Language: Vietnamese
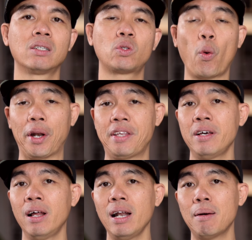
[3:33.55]
tuổi này
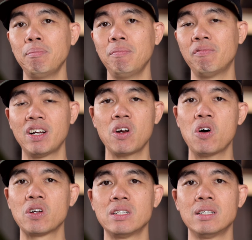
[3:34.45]
chưa lớn lắm vẫn
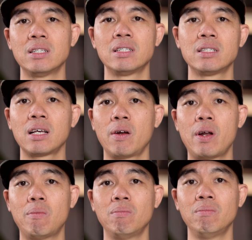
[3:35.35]
còn sức lao
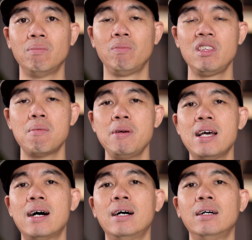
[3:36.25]
động nhưng mà bây
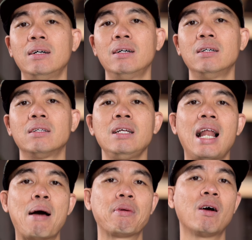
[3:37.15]
giờ đi
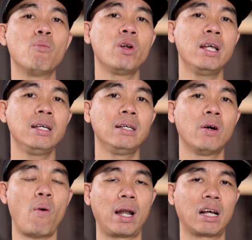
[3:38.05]
làm thì không muốn đi
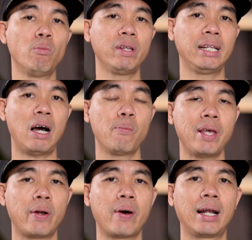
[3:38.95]
hoặc là công ty ta không
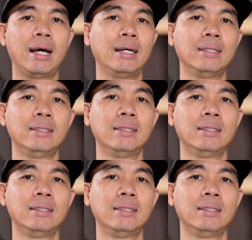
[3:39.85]
nhận hoặc là